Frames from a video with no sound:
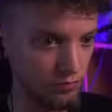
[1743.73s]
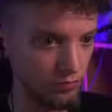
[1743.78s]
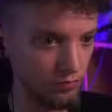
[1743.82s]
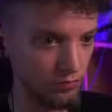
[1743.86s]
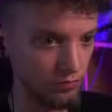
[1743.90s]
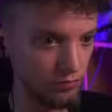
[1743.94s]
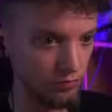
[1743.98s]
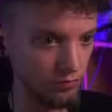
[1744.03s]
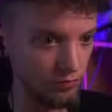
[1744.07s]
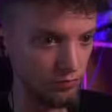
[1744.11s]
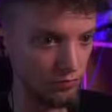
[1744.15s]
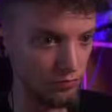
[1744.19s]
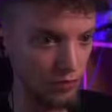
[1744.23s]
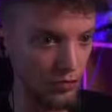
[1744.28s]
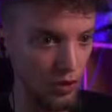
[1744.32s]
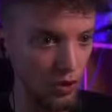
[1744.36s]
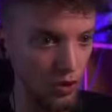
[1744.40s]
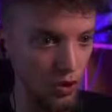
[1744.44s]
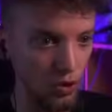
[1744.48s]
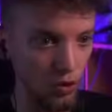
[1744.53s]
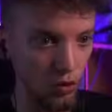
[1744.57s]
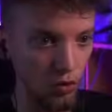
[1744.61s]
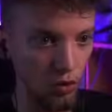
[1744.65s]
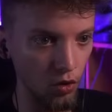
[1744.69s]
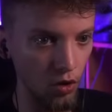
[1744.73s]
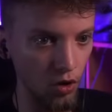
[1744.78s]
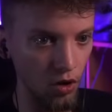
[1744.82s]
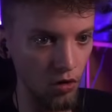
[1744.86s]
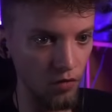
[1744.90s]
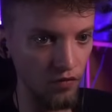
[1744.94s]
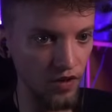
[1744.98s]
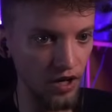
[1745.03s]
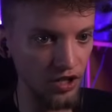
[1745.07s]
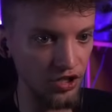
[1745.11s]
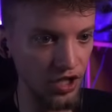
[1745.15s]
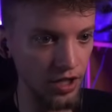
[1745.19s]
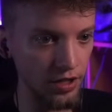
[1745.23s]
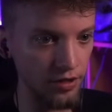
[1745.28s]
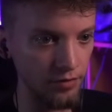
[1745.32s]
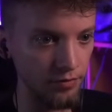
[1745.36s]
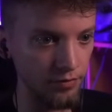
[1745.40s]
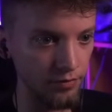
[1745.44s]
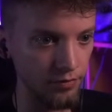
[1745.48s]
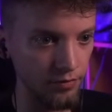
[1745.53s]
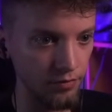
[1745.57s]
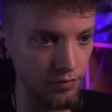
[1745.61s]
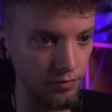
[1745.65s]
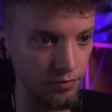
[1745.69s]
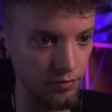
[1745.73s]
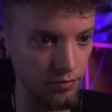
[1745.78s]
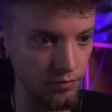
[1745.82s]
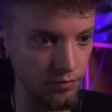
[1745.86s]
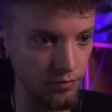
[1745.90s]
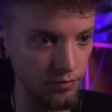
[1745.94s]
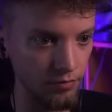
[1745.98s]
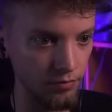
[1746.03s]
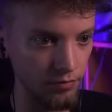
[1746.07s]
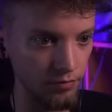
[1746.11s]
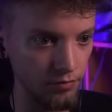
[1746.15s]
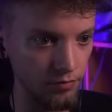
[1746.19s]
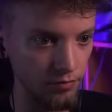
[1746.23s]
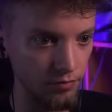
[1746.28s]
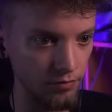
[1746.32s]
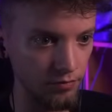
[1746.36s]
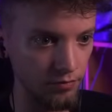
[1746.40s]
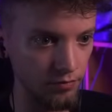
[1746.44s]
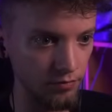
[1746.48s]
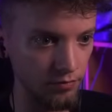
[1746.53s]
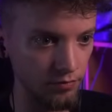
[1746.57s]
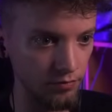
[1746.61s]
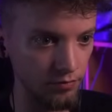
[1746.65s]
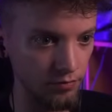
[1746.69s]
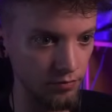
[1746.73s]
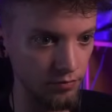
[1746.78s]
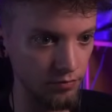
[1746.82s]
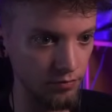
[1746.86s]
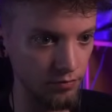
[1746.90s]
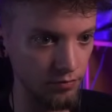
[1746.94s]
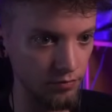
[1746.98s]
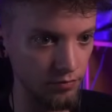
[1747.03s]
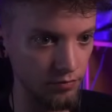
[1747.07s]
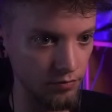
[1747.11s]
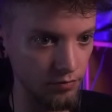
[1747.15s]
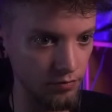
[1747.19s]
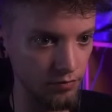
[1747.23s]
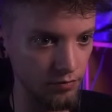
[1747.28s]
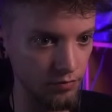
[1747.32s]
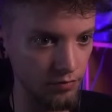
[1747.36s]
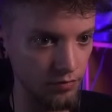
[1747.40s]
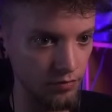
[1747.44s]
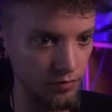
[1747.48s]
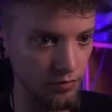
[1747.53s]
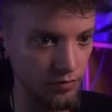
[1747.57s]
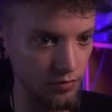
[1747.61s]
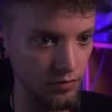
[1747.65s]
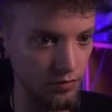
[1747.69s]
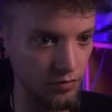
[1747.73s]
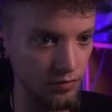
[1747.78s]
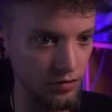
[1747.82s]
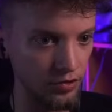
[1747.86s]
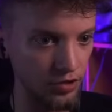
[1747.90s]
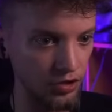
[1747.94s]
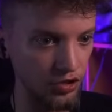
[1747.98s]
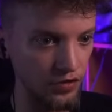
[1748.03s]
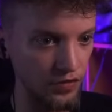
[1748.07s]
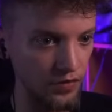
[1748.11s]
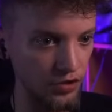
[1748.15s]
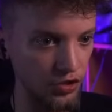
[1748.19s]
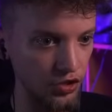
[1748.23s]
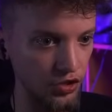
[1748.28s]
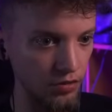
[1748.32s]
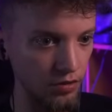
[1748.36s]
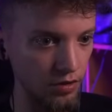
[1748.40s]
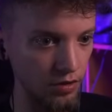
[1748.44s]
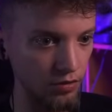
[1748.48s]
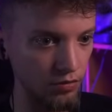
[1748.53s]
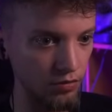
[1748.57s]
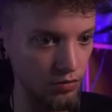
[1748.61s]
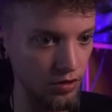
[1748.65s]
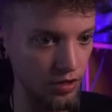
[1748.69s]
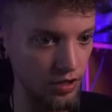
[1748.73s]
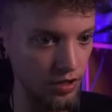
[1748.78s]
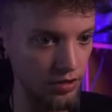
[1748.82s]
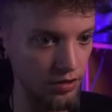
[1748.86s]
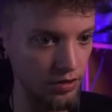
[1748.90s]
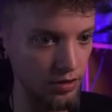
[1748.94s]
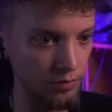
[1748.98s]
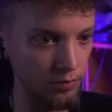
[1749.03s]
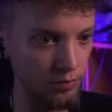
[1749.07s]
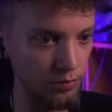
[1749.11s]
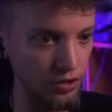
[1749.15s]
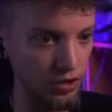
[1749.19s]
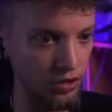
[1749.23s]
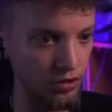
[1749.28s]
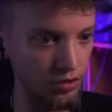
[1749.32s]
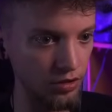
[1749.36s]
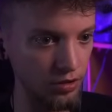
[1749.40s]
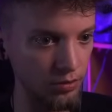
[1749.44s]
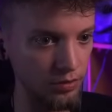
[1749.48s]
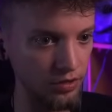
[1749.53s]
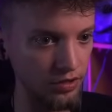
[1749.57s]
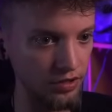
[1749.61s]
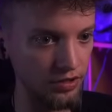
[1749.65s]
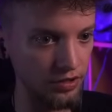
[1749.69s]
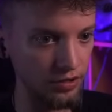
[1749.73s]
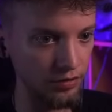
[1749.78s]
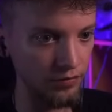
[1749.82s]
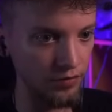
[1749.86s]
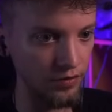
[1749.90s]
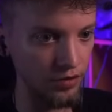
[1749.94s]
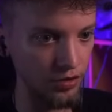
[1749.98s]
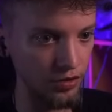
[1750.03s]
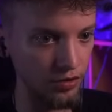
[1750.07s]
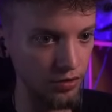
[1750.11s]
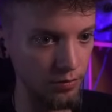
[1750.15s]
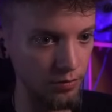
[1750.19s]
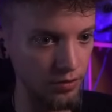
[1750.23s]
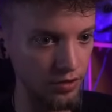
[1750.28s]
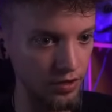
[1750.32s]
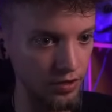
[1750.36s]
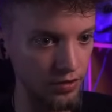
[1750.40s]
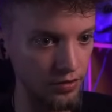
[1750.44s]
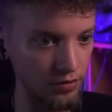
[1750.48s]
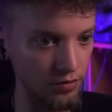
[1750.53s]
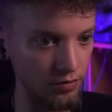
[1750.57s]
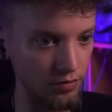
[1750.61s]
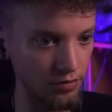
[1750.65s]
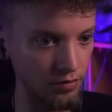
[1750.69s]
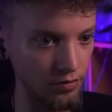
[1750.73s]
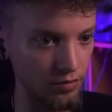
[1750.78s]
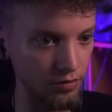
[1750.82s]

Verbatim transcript: Wolałem zaryzykować. O, uważaj! O, dwa, dobra. Zaświeciłem kurna na tym bikonem i ich zauważyłem od razu.